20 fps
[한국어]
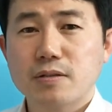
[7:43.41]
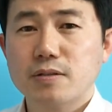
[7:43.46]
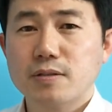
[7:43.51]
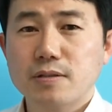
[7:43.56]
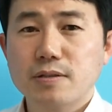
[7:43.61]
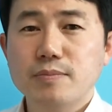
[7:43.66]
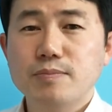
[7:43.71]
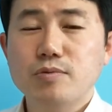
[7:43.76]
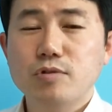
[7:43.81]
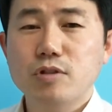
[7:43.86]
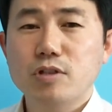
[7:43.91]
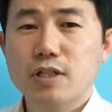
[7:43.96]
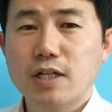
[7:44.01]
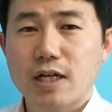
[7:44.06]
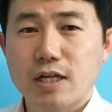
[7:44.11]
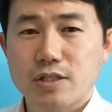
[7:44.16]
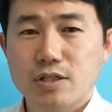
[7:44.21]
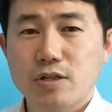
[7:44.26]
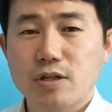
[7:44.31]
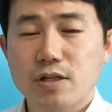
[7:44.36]
이 물을
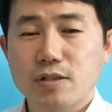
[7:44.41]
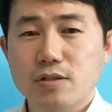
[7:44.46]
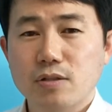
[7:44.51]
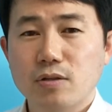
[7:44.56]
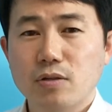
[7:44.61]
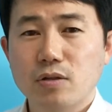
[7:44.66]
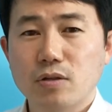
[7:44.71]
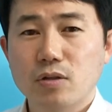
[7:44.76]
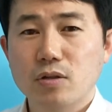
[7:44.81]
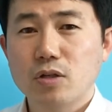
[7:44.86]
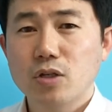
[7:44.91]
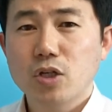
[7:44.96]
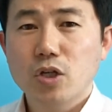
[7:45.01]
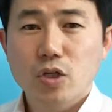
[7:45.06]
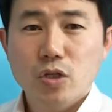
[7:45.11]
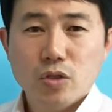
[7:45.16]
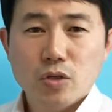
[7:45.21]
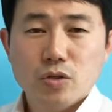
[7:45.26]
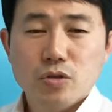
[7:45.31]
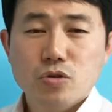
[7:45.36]
가져가서
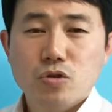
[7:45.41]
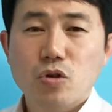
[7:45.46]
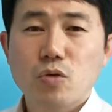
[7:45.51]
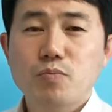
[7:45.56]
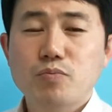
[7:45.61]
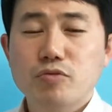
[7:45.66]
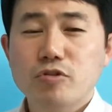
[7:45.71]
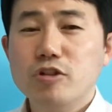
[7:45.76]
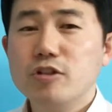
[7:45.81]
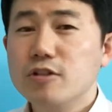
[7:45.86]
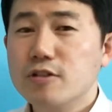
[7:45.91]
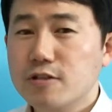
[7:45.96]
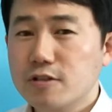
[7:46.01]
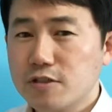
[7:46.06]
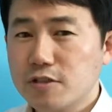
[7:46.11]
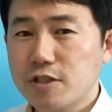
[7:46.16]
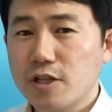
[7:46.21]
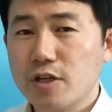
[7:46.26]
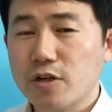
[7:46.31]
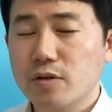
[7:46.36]
저 불을
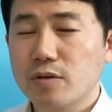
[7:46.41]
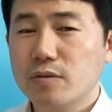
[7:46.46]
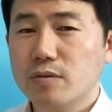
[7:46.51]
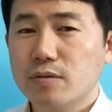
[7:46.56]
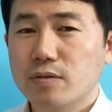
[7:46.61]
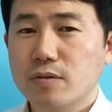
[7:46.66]
끄세요.